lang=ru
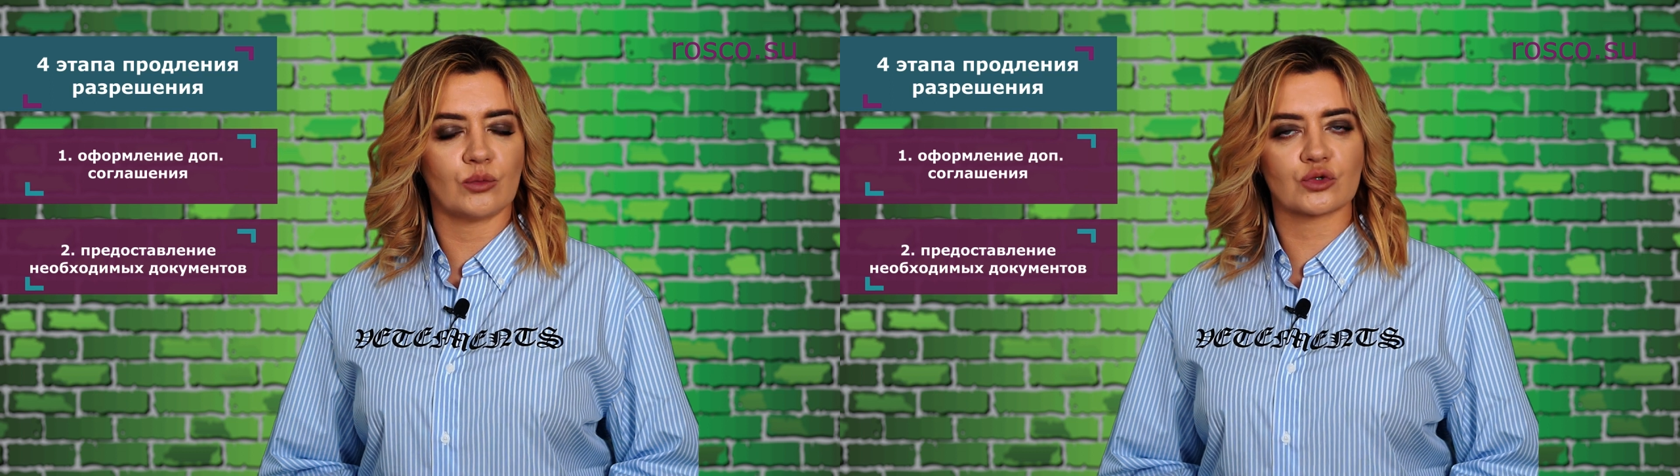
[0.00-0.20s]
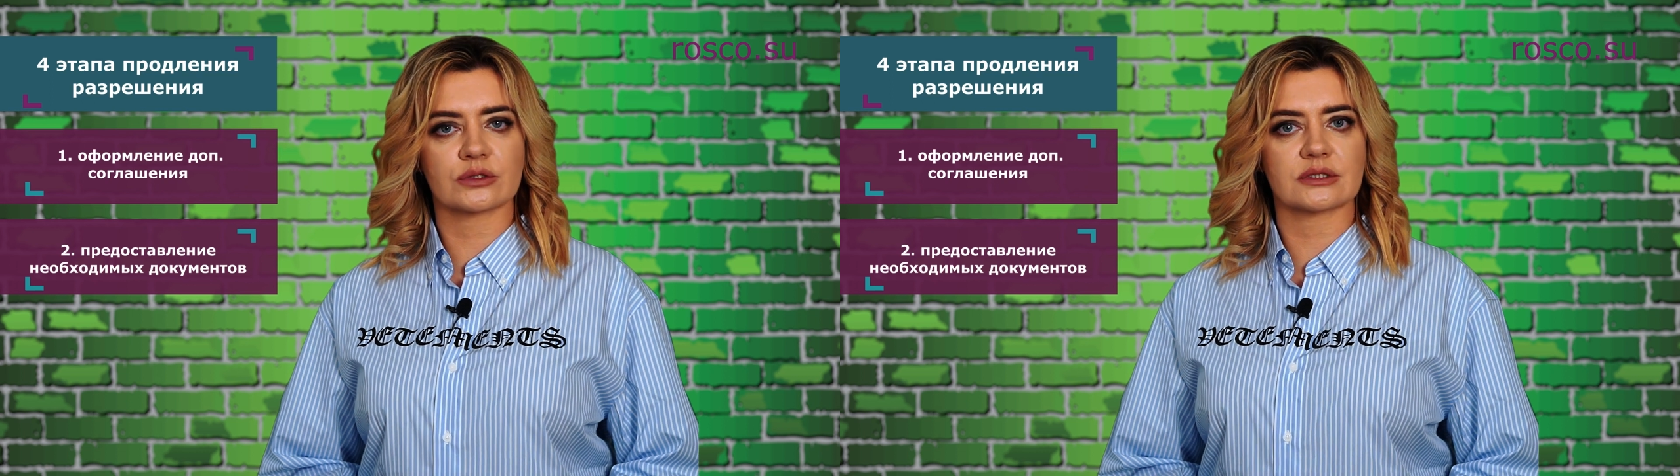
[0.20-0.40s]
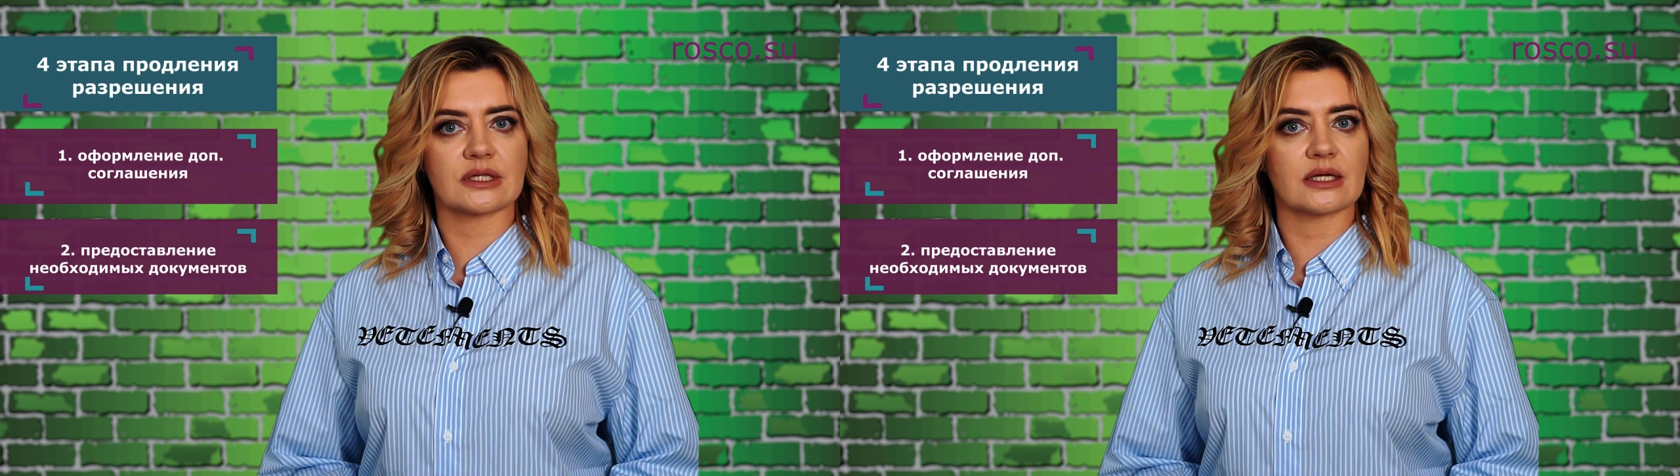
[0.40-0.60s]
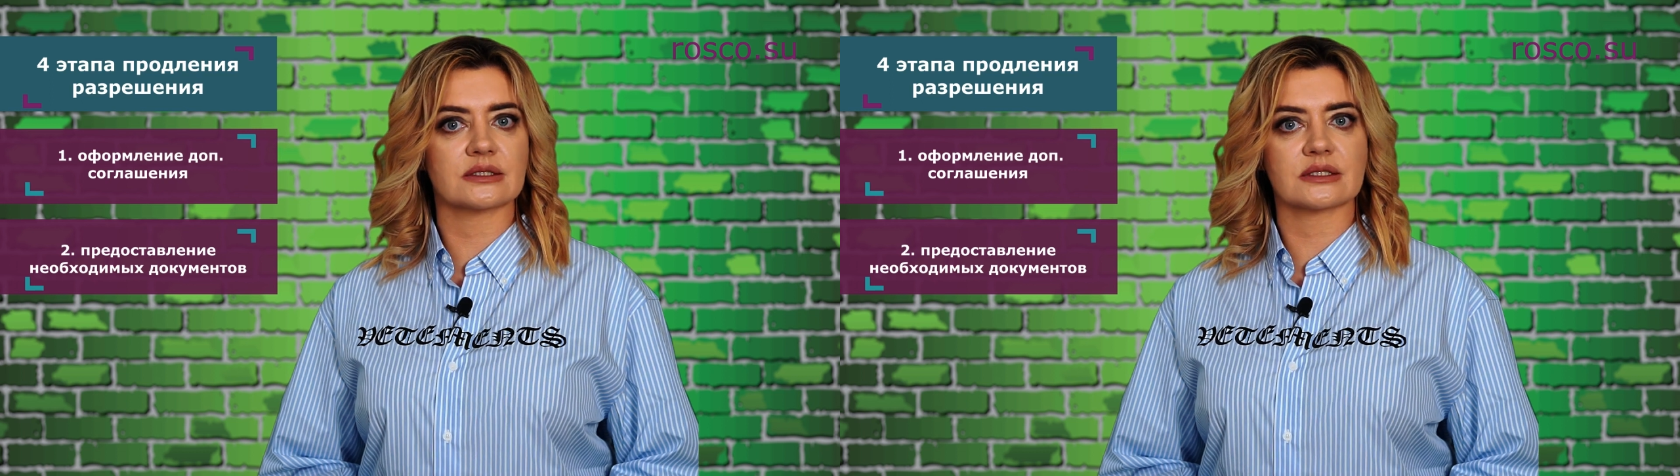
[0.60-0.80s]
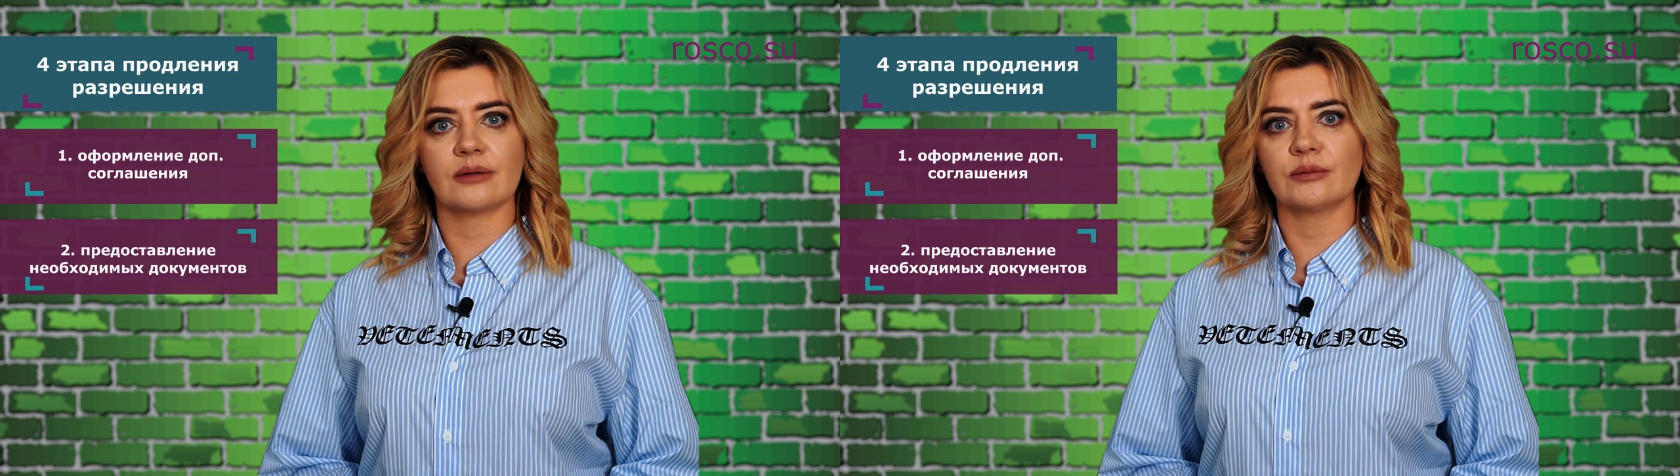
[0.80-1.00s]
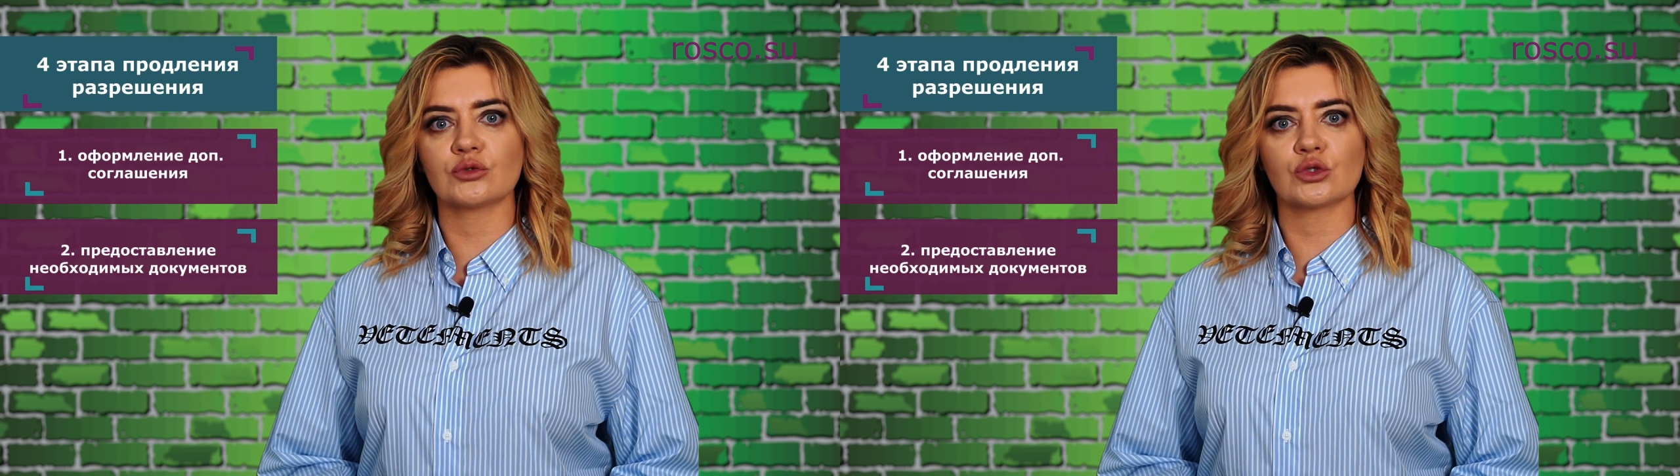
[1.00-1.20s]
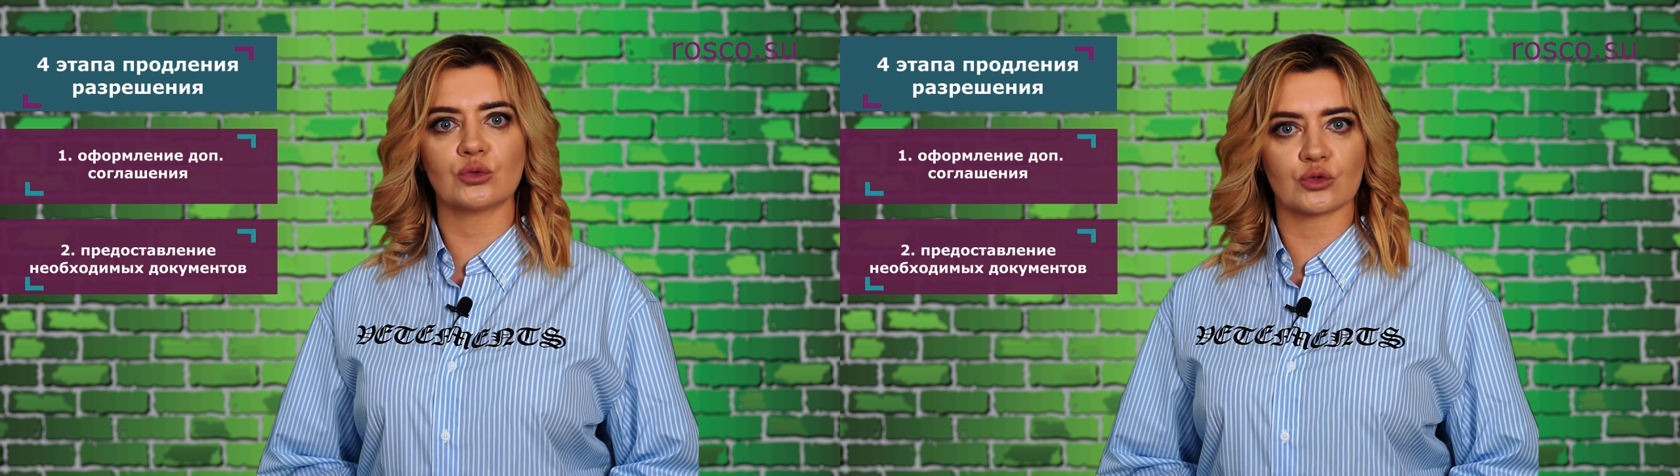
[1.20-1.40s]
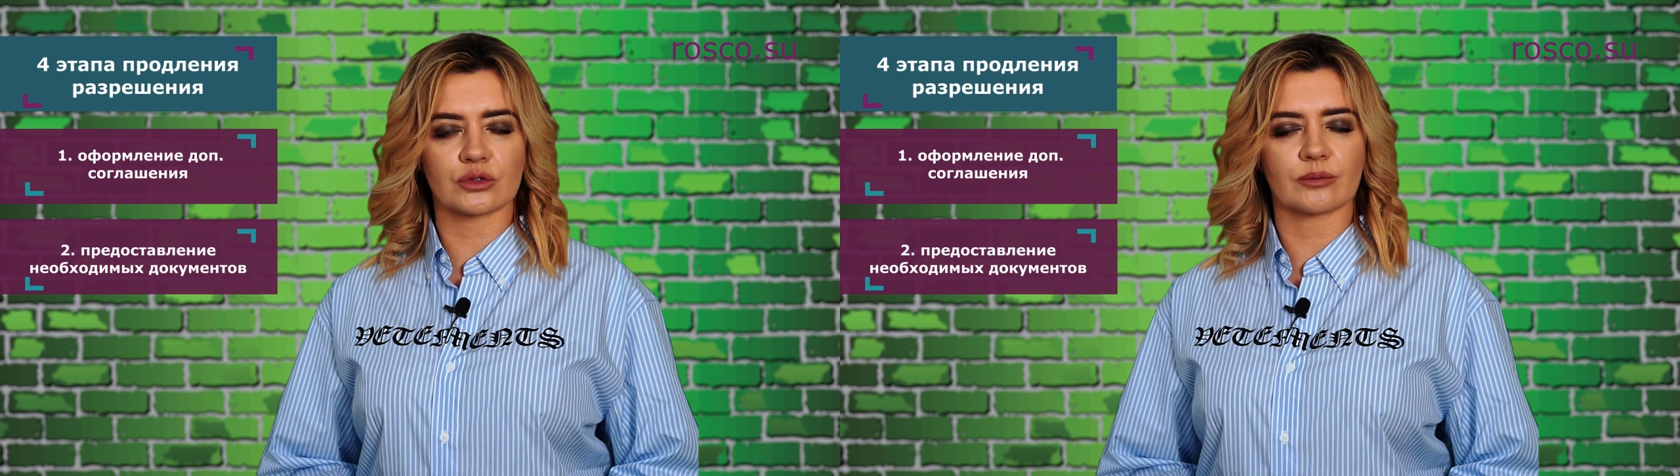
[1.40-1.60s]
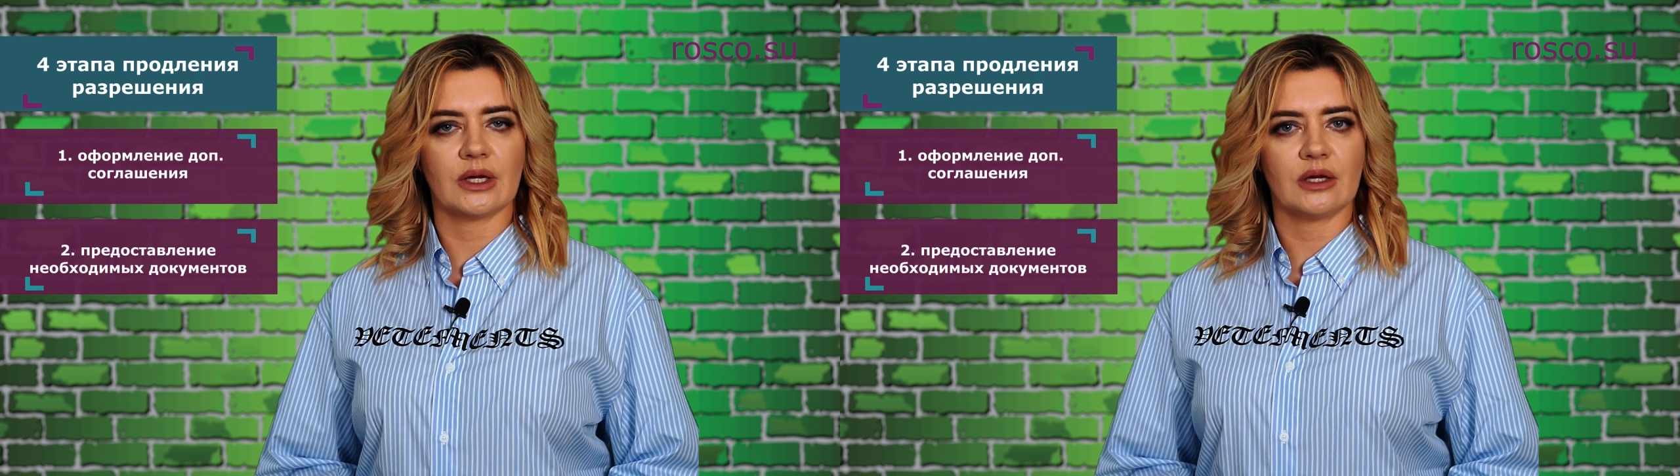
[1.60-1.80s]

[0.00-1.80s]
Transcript: может стать самым сложным,